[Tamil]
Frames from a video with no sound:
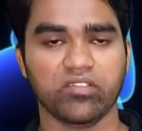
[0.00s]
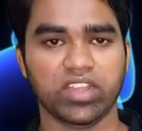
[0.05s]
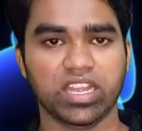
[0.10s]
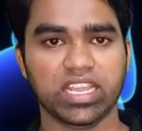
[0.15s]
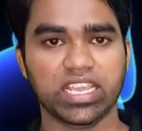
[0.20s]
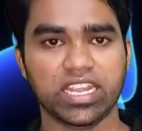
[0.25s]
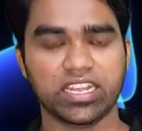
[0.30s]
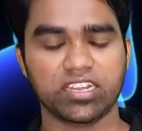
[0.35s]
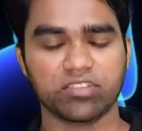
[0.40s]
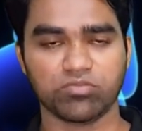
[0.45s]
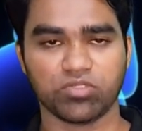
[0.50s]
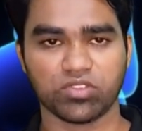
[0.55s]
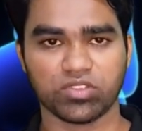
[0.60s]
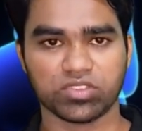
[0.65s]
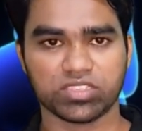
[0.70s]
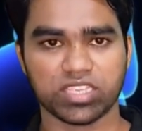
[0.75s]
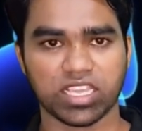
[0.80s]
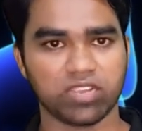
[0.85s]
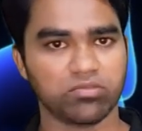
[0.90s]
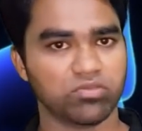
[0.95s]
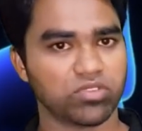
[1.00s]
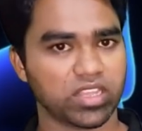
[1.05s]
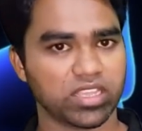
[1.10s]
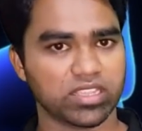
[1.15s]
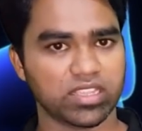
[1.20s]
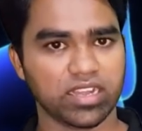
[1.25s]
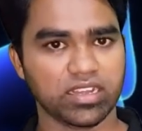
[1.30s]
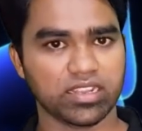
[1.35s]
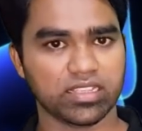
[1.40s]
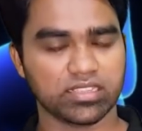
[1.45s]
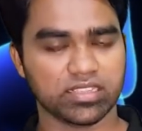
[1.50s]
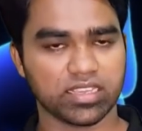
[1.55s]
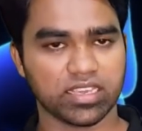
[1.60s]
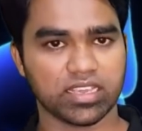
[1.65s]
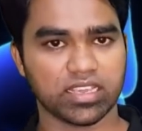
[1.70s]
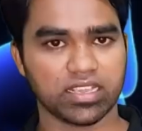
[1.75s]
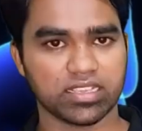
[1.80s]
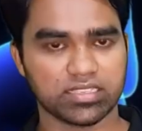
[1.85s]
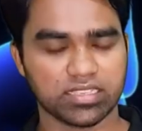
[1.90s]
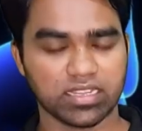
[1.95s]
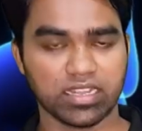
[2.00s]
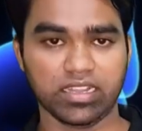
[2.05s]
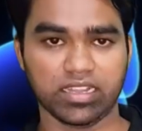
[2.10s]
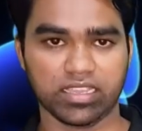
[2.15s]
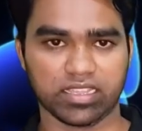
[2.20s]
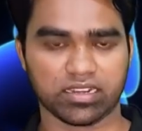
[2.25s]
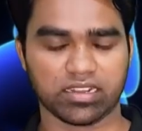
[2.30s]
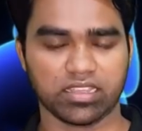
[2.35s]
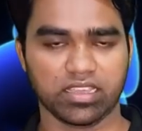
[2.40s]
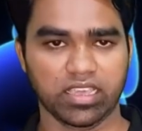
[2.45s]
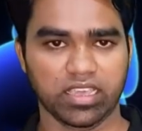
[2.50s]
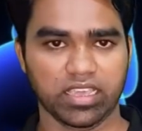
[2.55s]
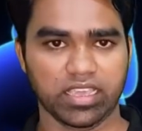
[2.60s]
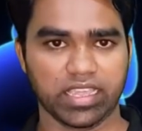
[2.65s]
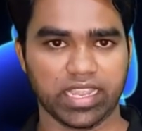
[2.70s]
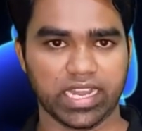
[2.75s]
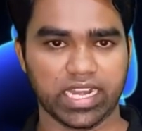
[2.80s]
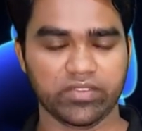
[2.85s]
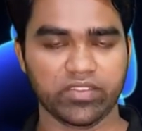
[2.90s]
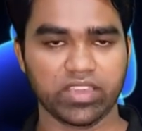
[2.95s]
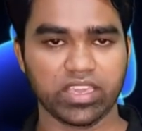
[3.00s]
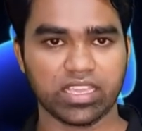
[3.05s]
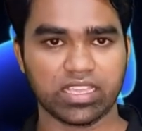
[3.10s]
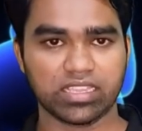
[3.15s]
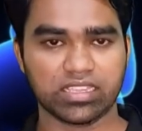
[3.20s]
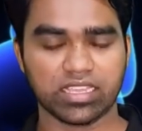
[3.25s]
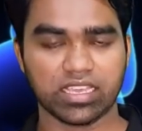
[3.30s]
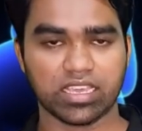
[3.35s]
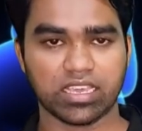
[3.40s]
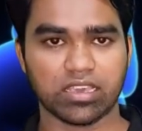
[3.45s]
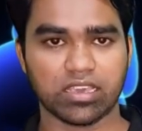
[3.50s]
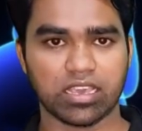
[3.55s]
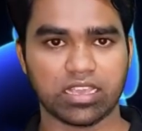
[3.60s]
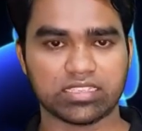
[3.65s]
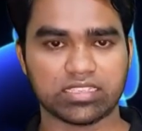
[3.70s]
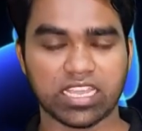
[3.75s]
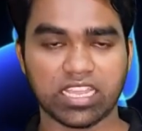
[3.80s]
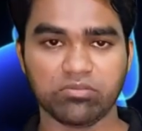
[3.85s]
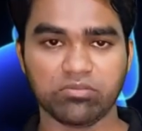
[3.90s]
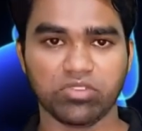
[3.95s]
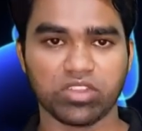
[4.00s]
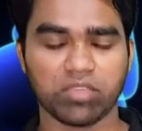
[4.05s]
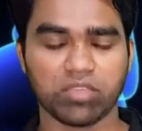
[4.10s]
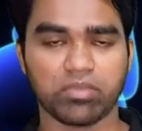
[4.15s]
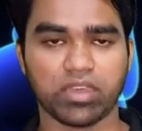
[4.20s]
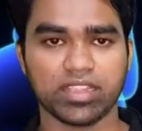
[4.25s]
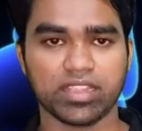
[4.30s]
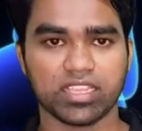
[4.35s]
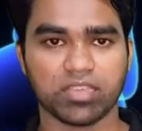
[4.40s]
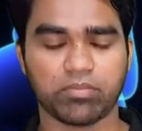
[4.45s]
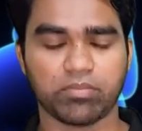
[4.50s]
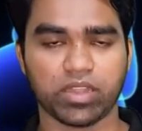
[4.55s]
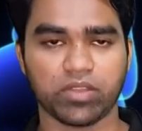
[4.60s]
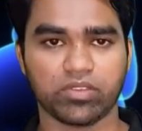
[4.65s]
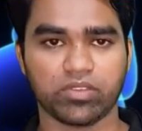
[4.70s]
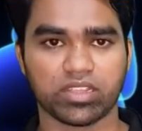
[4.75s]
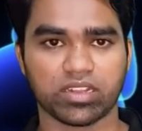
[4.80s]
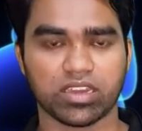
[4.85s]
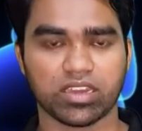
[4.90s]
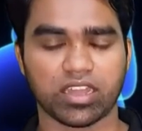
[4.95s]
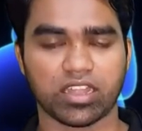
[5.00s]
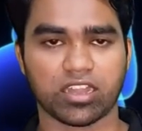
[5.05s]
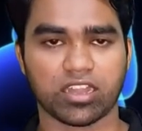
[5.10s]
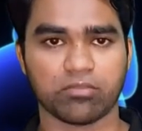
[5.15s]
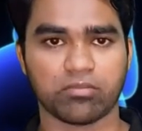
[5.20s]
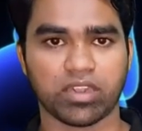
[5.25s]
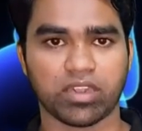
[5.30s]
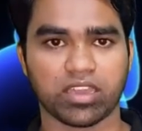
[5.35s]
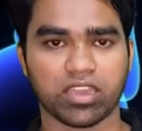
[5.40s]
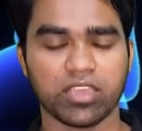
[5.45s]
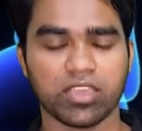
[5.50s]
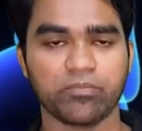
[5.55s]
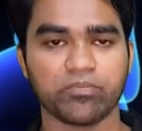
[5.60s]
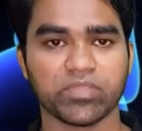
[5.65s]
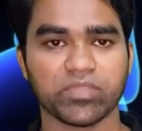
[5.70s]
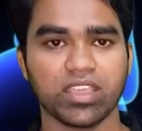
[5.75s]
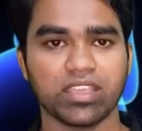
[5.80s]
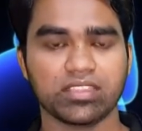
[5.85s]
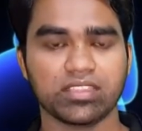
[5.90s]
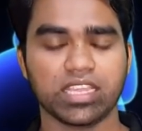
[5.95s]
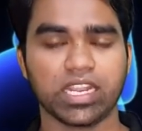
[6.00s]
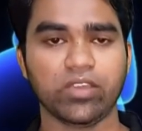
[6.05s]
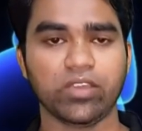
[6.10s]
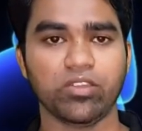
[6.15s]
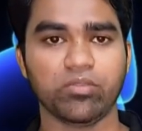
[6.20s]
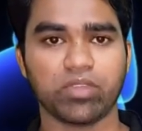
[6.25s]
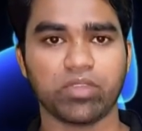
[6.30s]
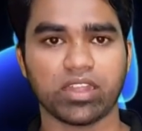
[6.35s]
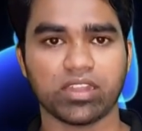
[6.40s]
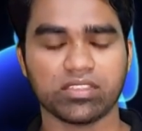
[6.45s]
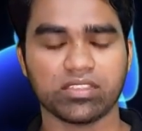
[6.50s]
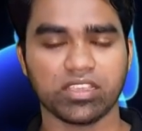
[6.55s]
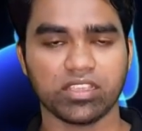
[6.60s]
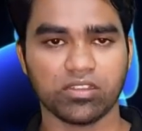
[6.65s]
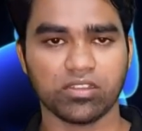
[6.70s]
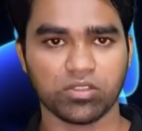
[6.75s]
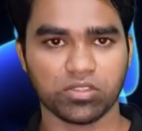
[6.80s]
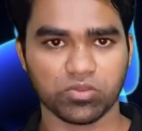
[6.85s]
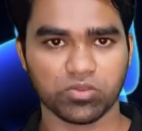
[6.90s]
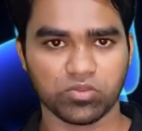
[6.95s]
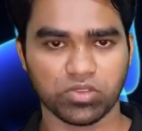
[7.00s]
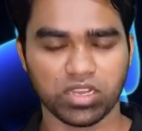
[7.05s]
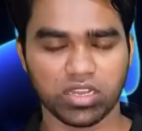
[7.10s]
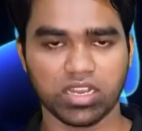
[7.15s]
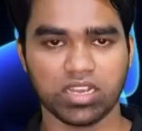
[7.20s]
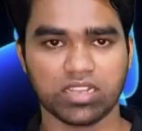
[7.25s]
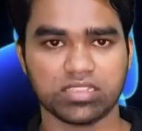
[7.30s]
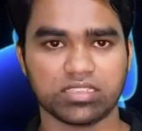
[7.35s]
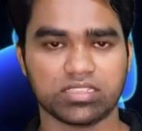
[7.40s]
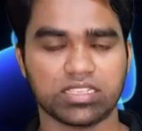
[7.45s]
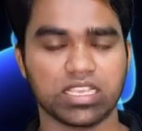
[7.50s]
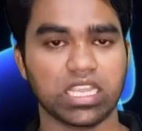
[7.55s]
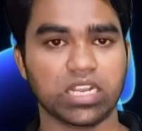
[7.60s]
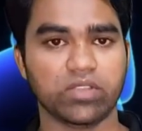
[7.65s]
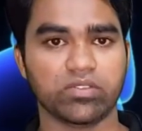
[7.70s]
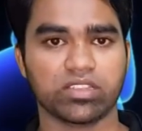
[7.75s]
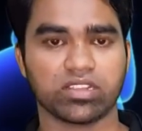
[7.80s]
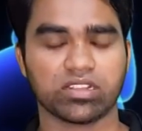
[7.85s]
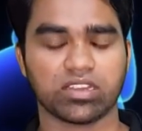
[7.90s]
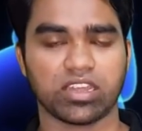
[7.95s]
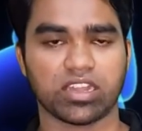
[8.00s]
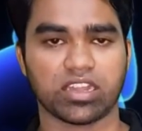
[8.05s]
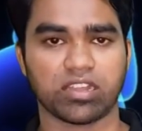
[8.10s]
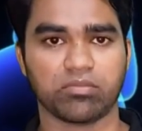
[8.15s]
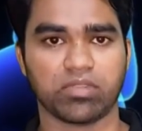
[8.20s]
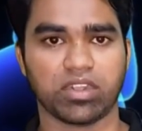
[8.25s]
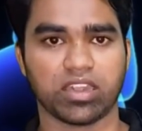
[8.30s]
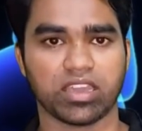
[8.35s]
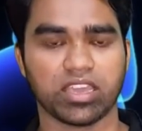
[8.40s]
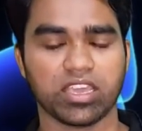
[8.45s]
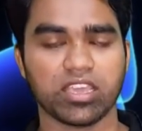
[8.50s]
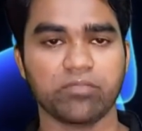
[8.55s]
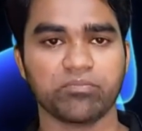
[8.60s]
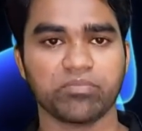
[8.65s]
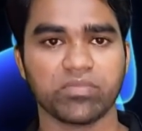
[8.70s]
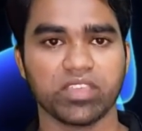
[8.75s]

வெளியேற்றும் ஒரு செயல்முறை தான் இந்த சிறுநீர் எனவே இந்த செயல்முறை பாதிக்கப்படுவதன் காரணமாக திரவமானது எங்களது உடலில் சேருவதன் காரணமாக